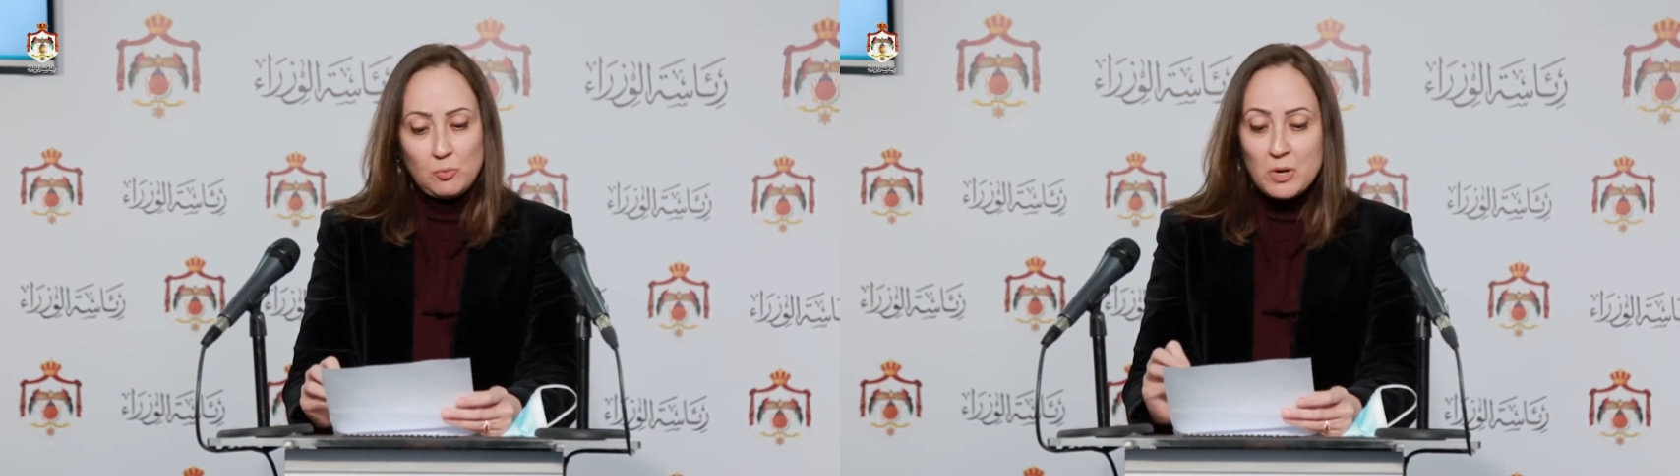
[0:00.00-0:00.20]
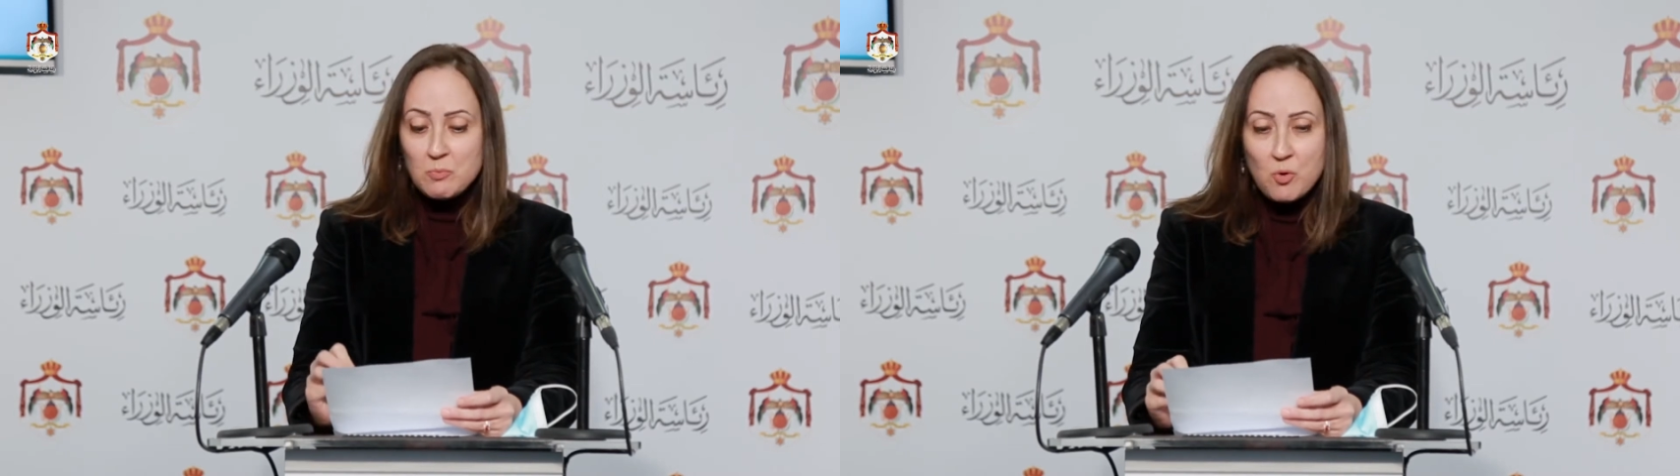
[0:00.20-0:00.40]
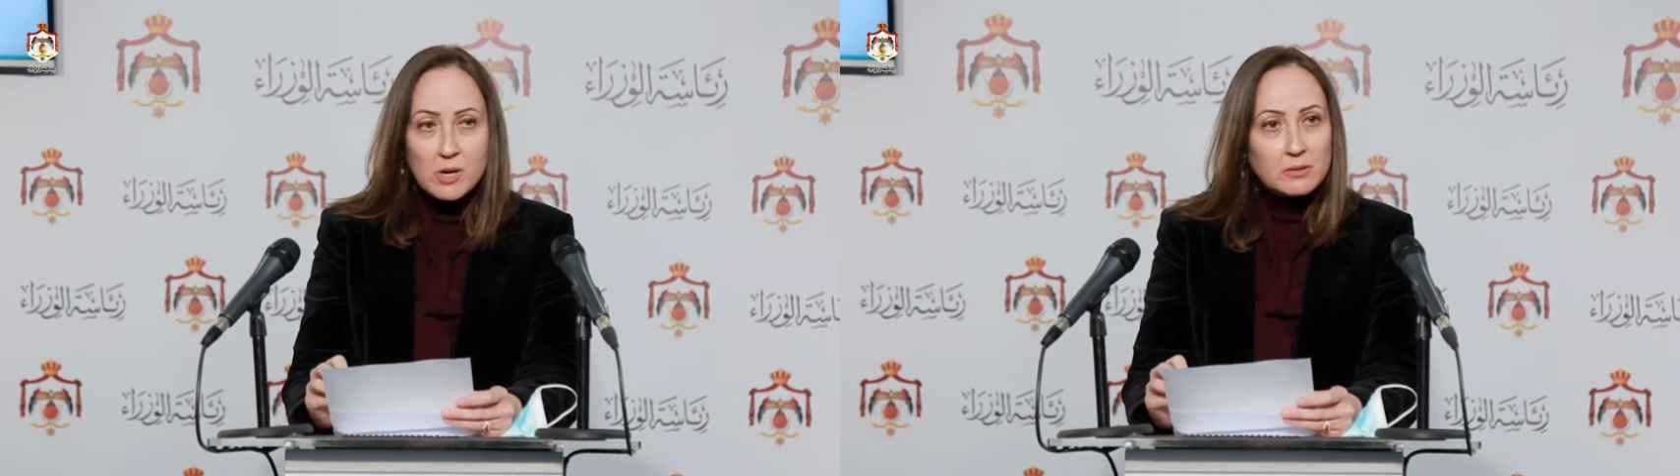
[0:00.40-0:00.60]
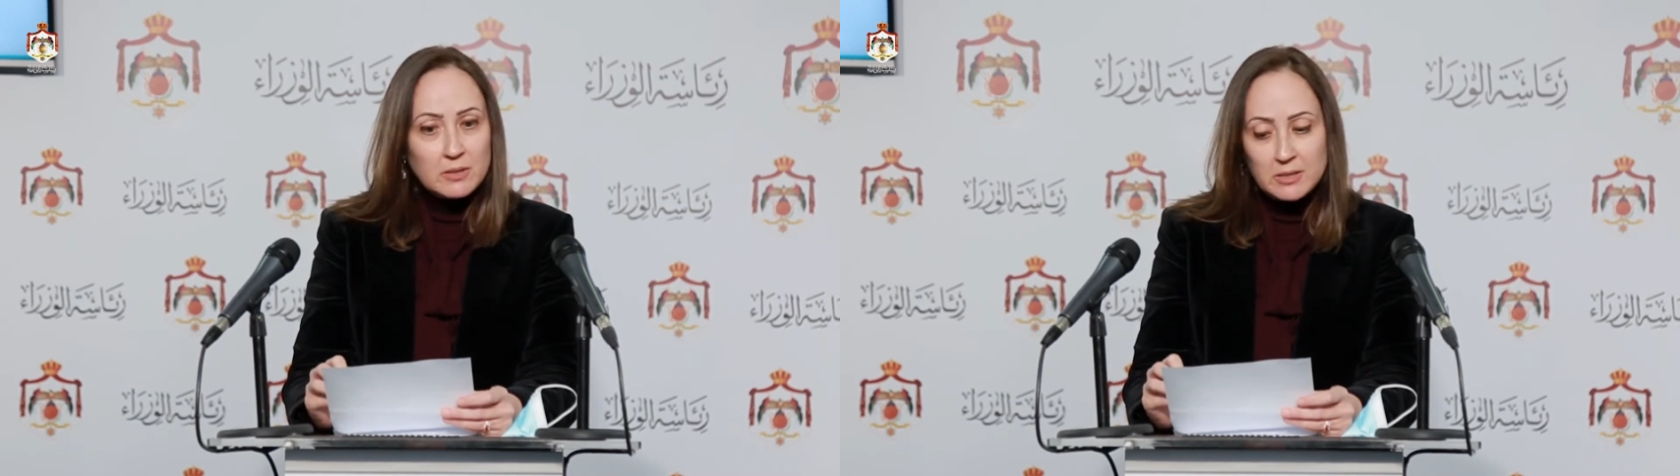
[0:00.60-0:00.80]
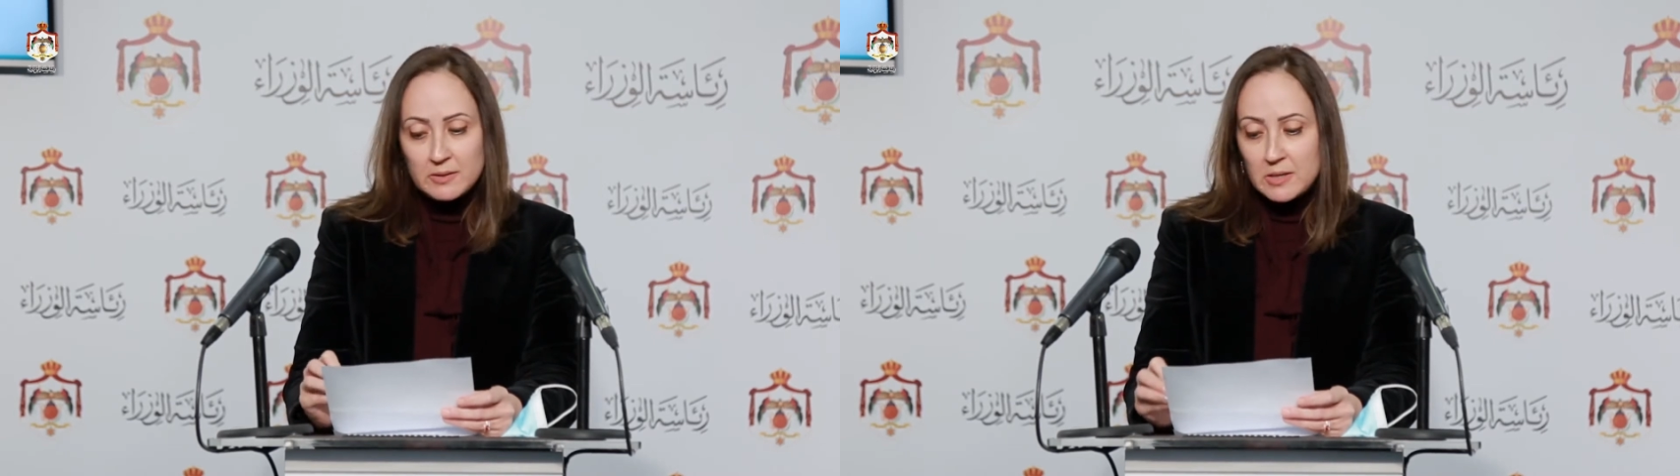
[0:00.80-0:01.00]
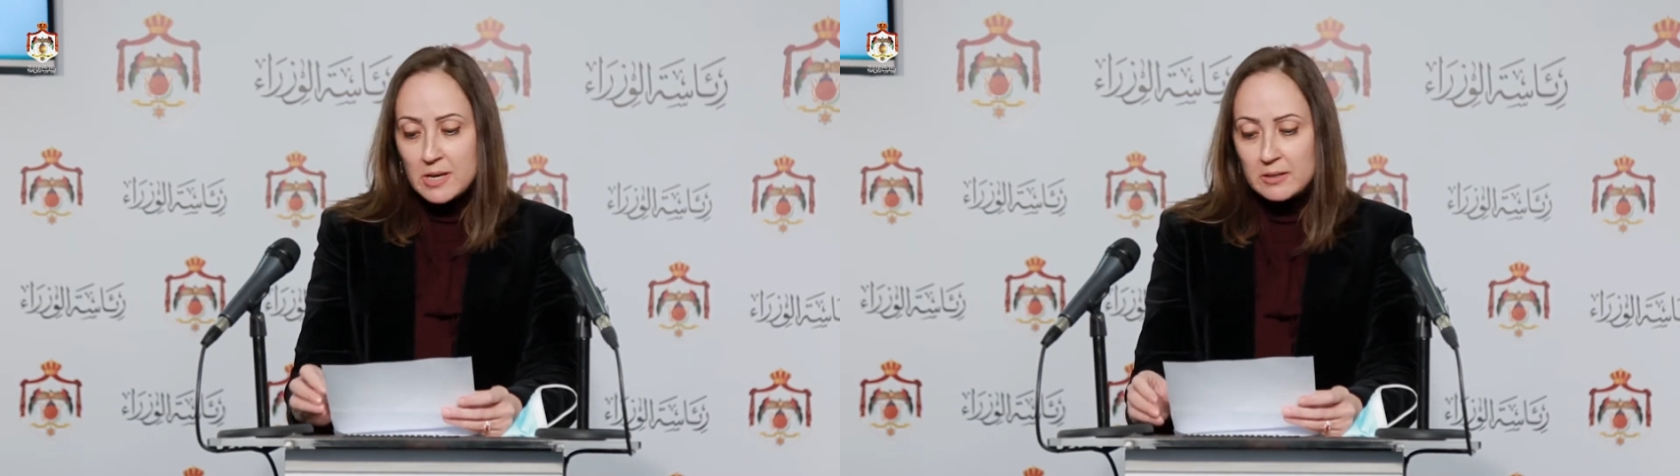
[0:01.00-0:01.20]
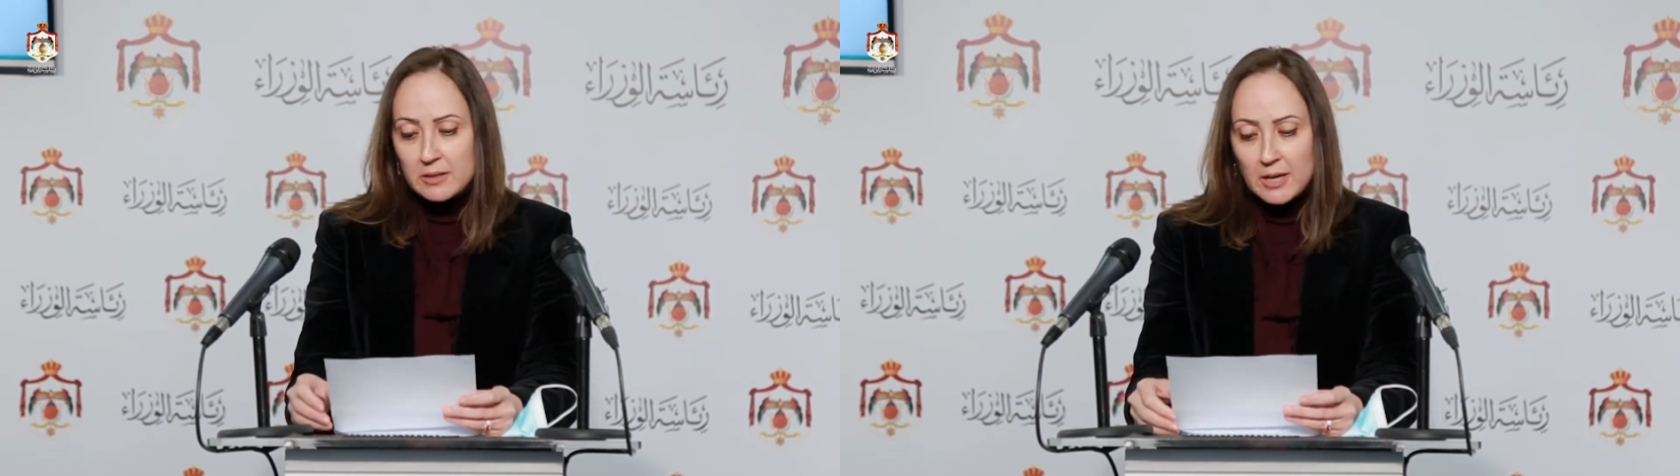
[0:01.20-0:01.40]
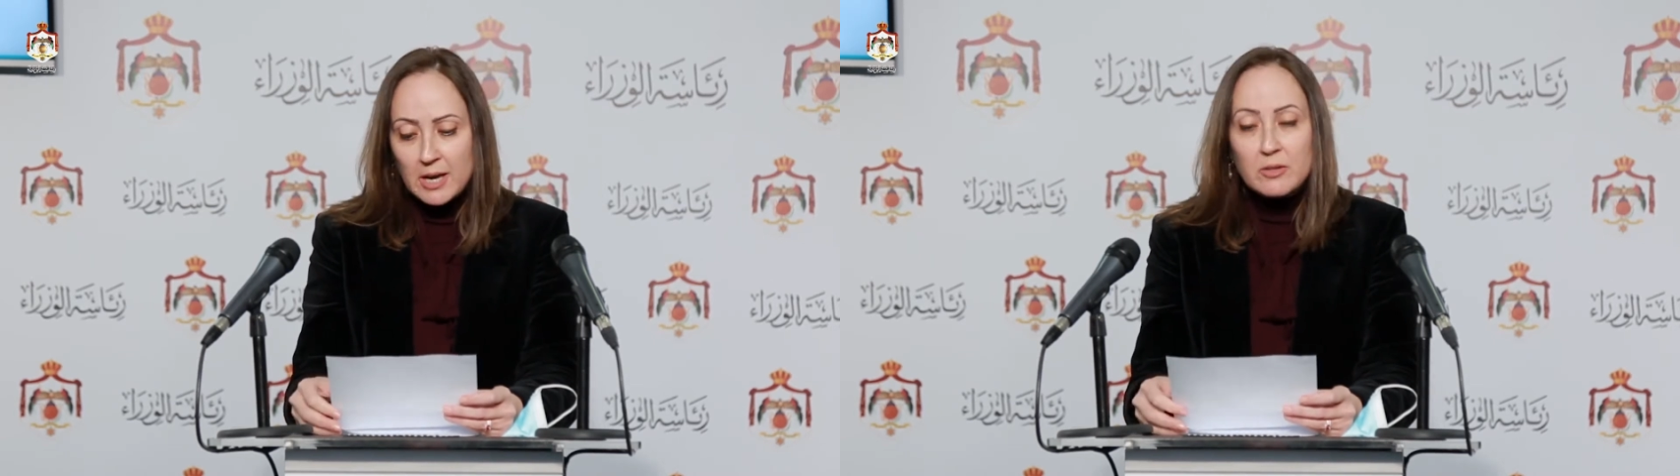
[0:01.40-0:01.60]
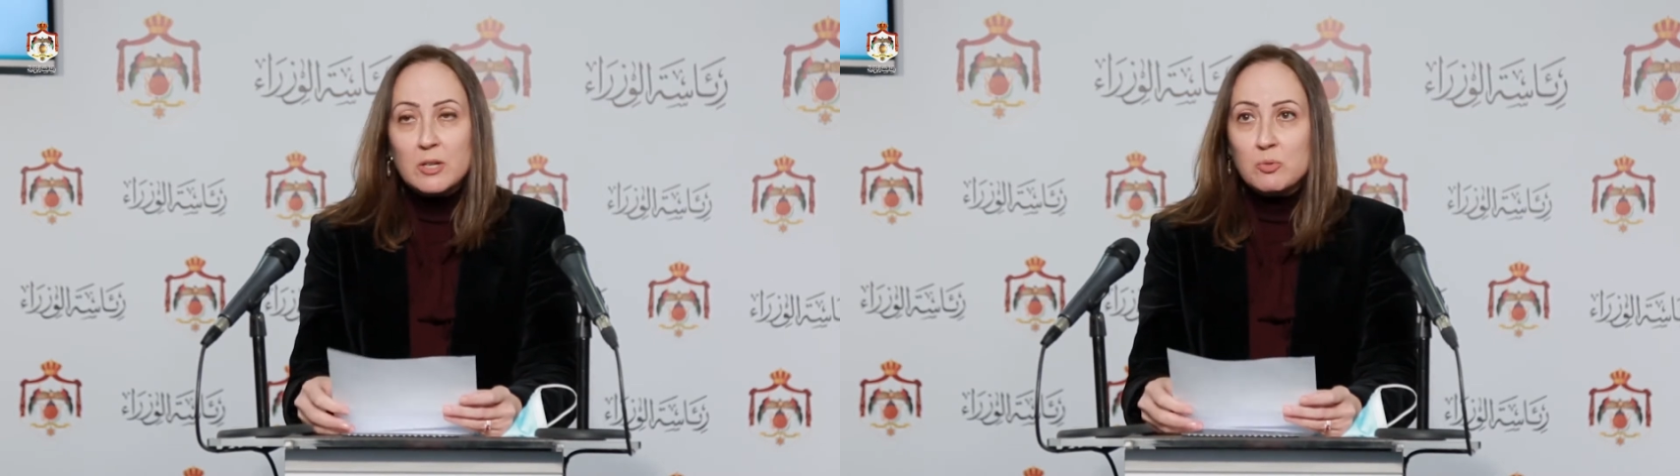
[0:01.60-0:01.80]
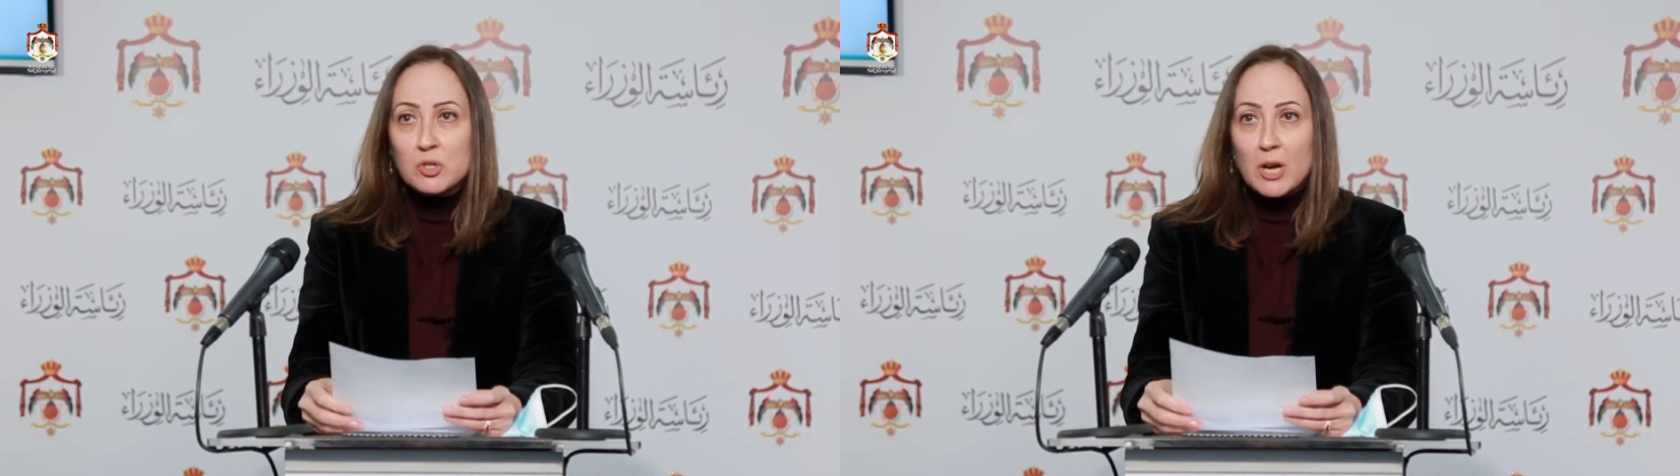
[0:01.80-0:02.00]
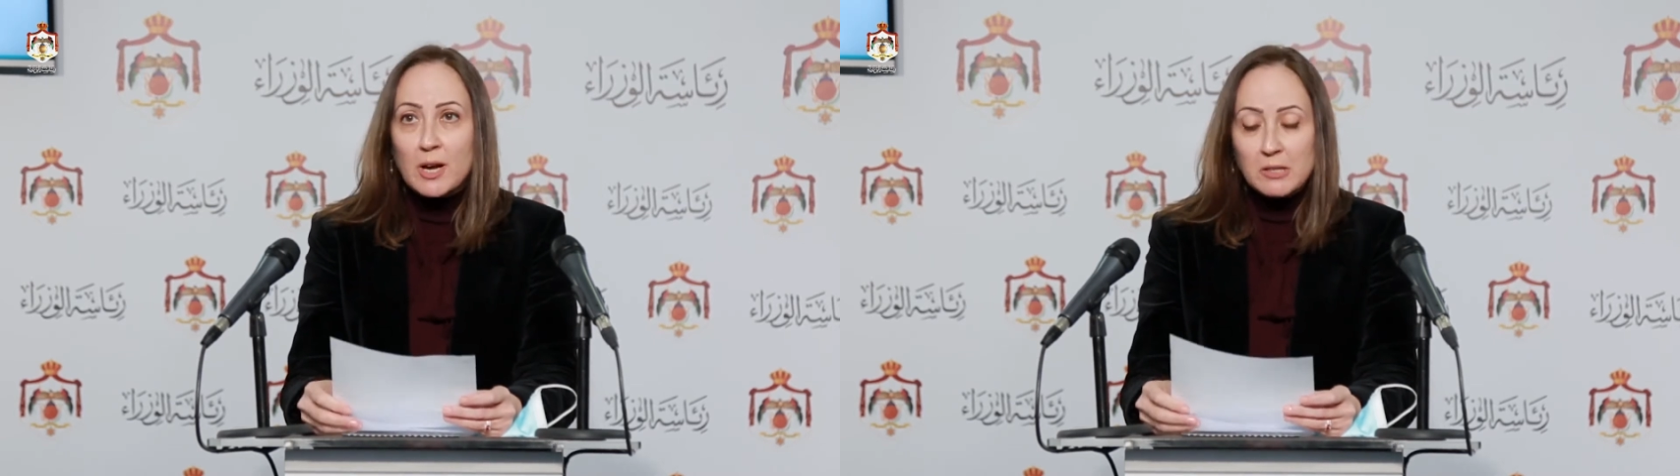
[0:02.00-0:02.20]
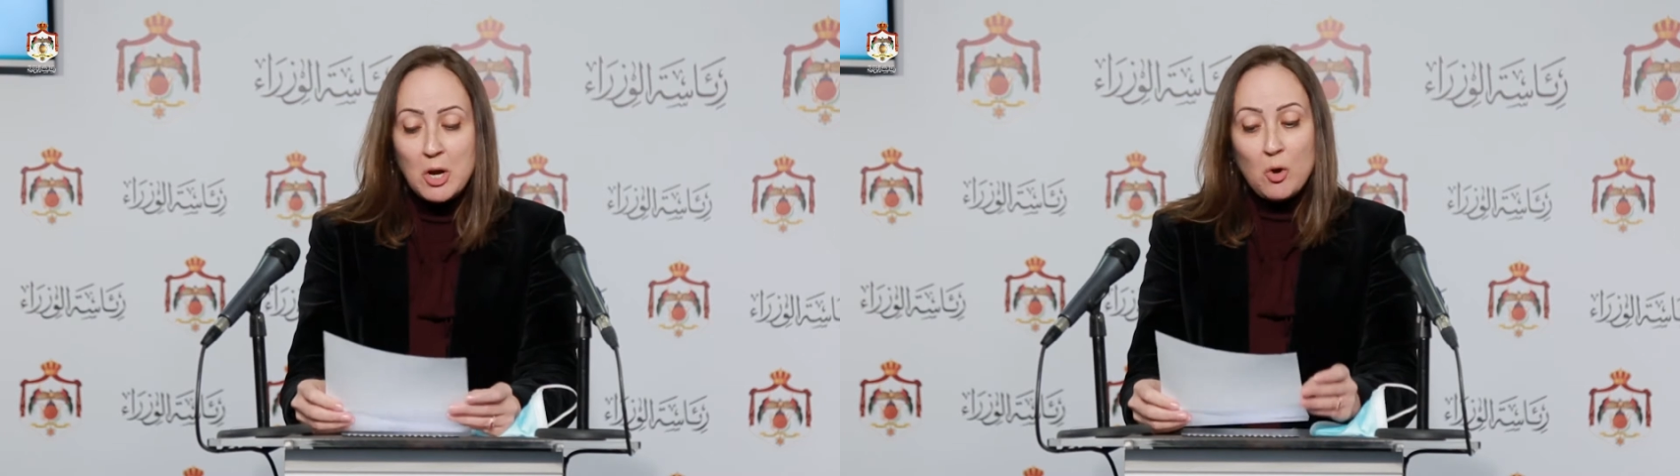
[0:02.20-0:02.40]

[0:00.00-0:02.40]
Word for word: والمواطنين الزائرين لهذه المنشآت